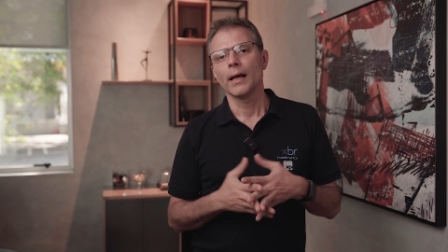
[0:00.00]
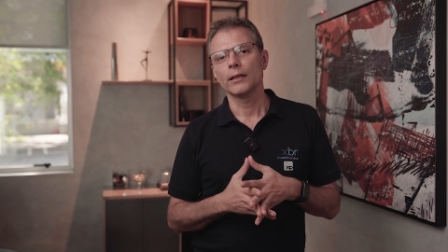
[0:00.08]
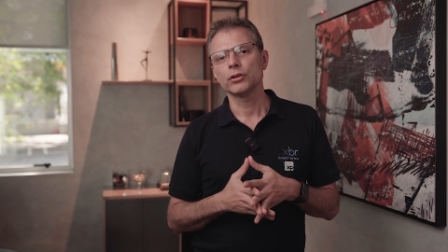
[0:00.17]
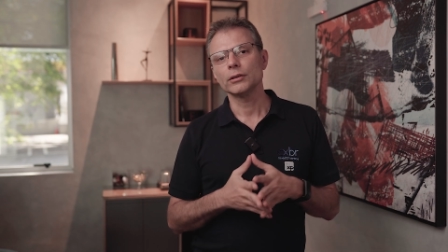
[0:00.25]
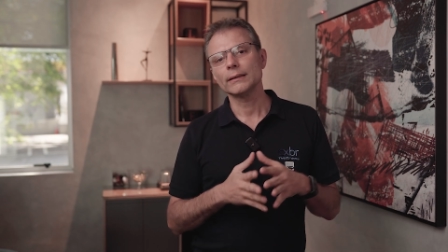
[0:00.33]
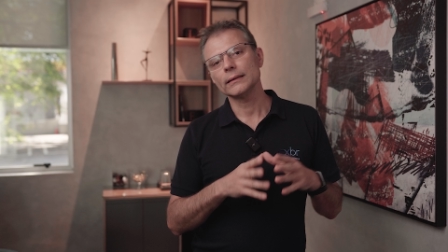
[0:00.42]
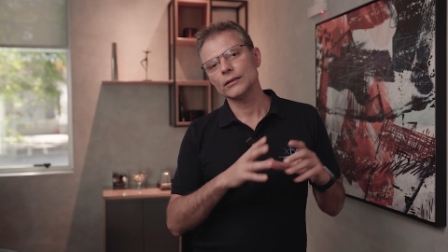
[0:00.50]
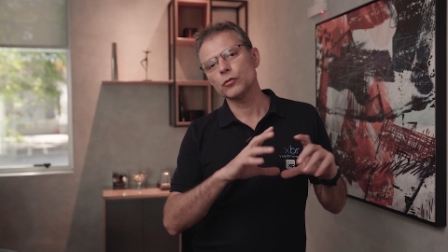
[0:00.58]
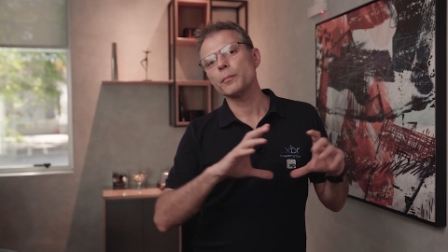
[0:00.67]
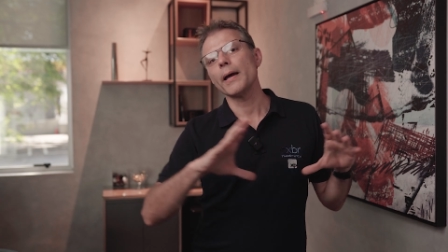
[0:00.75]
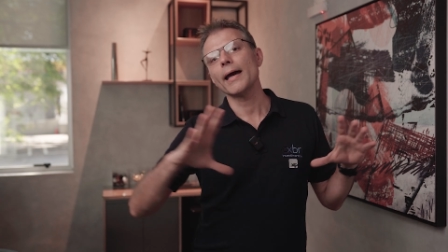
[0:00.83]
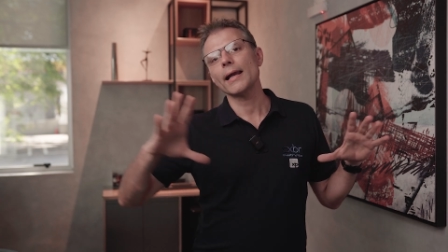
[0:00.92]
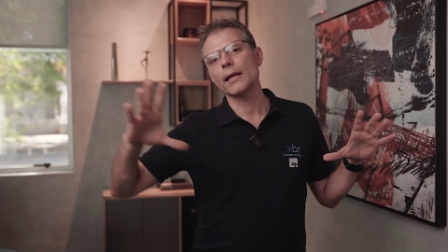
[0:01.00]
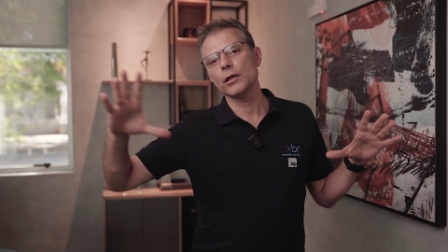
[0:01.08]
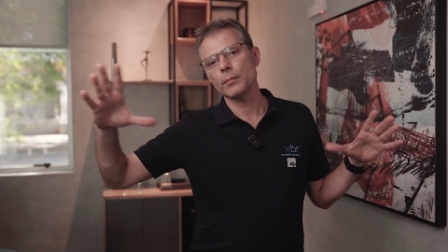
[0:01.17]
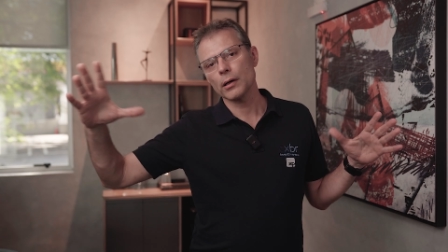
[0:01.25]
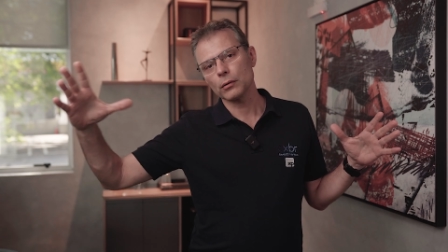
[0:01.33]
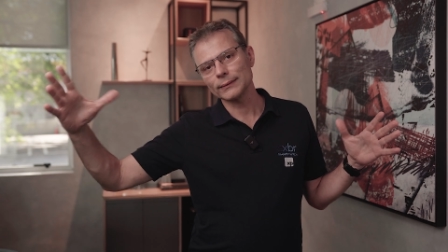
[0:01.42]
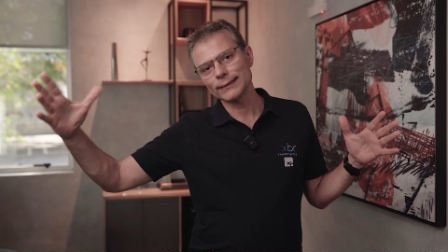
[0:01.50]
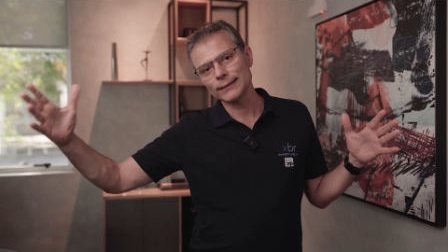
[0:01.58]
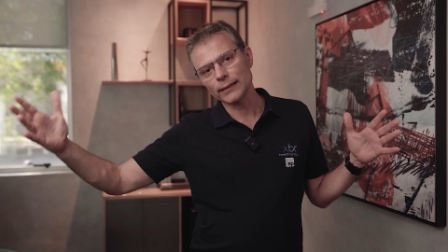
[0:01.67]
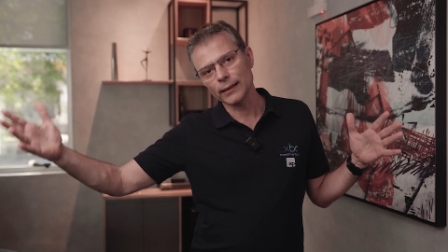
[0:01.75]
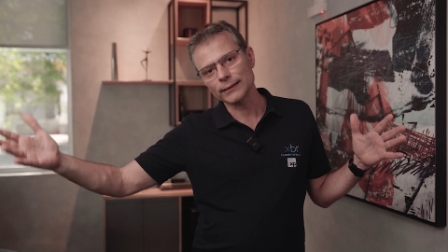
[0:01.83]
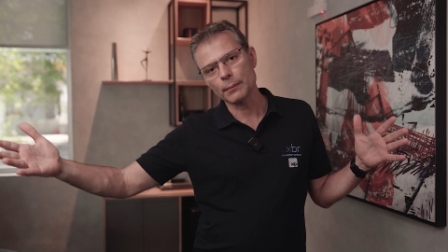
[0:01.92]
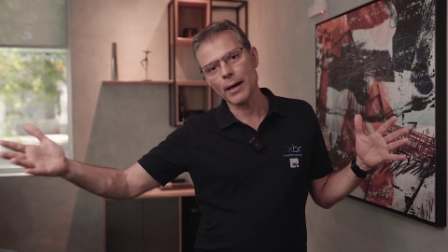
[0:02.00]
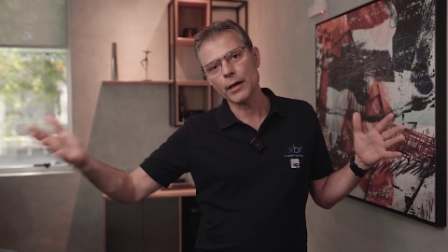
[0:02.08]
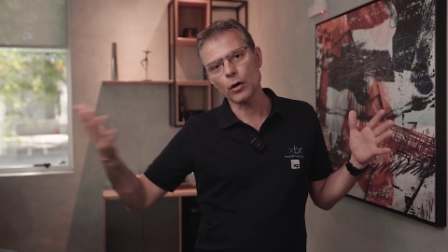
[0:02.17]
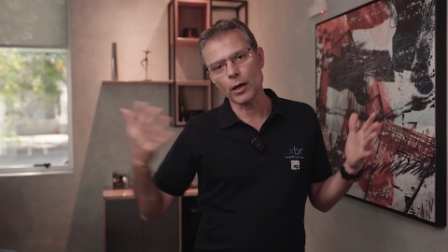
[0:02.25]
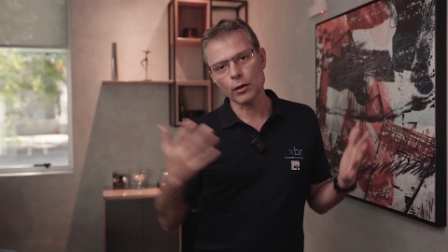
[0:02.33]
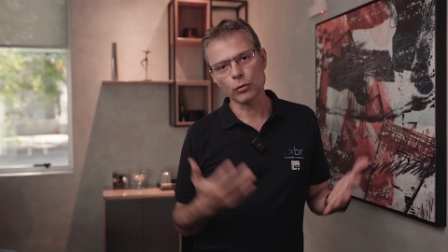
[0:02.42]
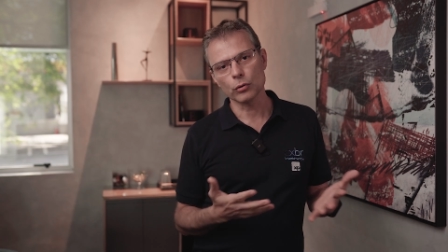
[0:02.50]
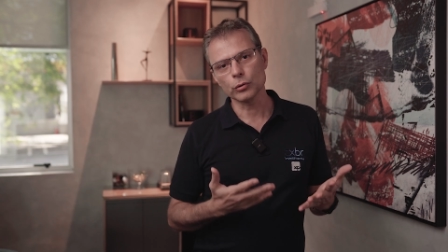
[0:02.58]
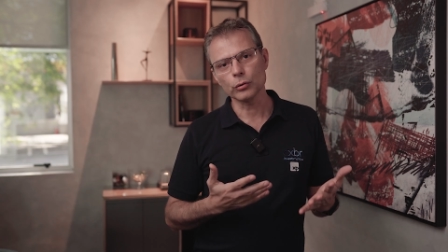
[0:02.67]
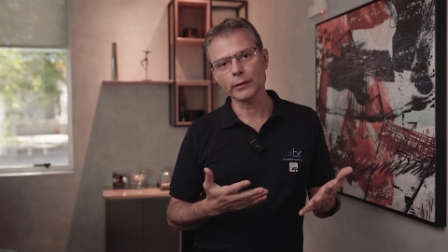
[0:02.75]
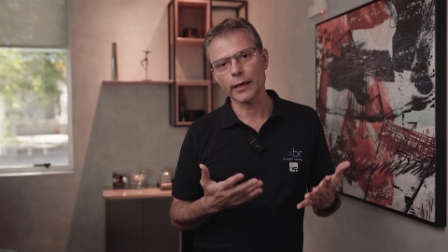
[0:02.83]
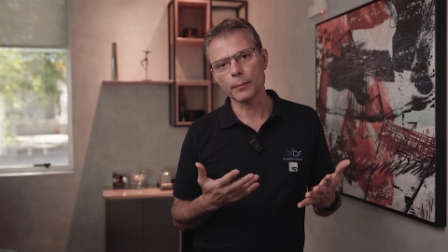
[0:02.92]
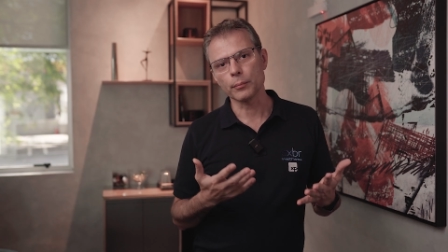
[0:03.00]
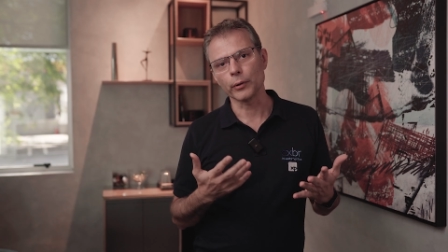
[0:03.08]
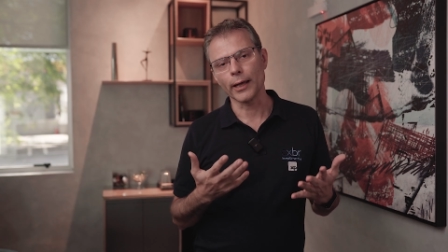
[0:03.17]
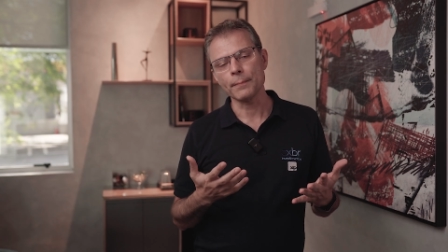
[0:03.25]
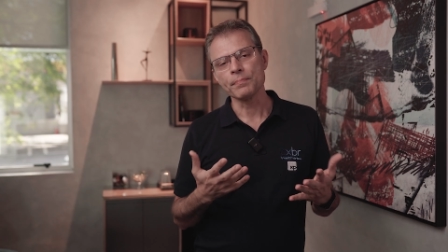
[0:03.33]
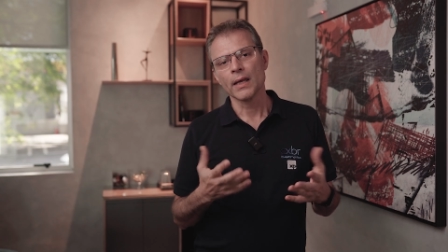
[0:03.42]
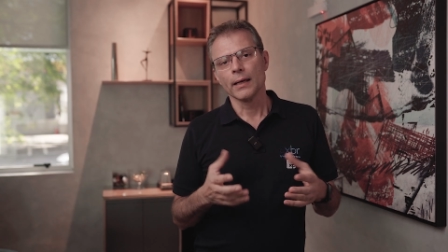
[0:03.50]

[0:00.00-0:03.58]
a gente espera ali uma consistência maior ao longo do tempo, né?